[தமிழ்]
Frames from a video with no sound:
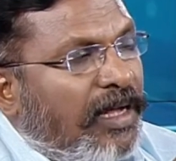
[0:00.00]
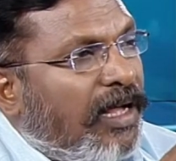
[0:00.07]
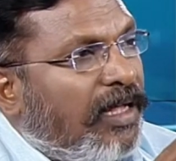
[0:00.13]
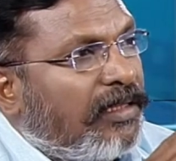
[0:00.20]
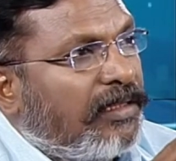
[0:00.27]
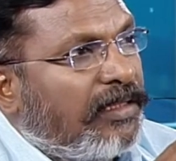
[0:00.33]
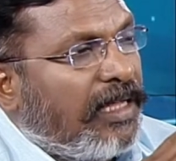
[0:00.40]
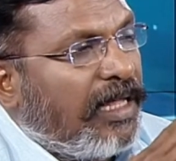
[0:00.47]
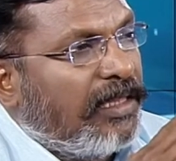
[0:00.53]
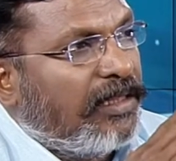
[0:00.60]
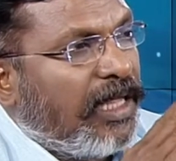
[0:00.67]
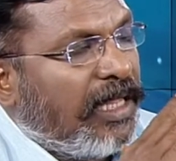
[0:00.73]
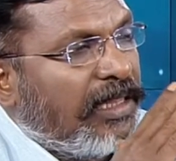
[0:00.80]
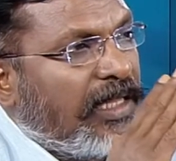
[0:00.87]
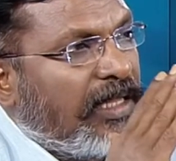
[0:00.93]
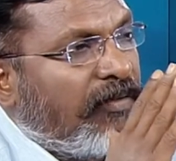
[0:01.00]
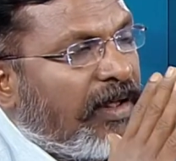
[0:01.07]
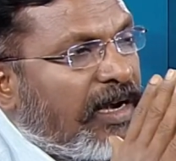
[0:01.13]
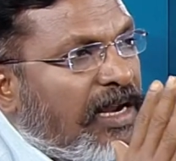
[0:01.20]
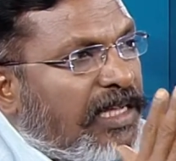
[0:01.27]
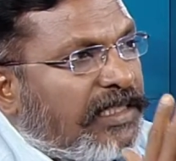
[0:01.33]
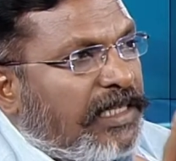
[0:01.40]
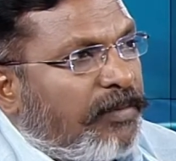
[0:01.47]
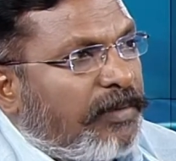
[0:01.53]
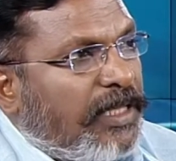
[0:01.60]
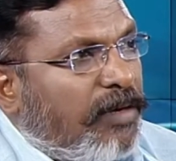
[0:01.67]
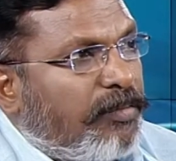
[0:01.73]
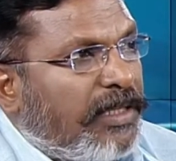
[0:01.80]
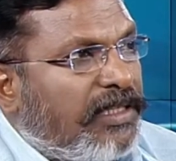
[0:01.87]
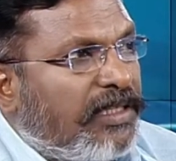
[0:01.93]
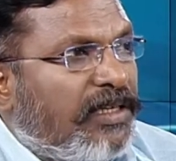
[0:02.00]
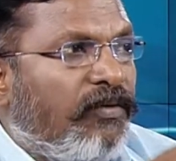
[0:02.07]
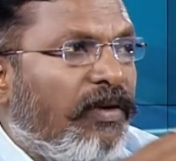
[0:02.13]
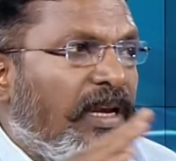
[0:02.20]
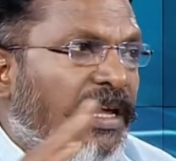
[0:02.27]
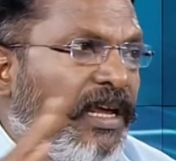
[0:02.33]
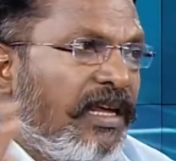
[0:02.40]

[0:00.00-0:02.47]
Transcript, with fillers: அந்த அந்த அந்த வர்ணாசிரம தர்மத்துக்கு வெளியே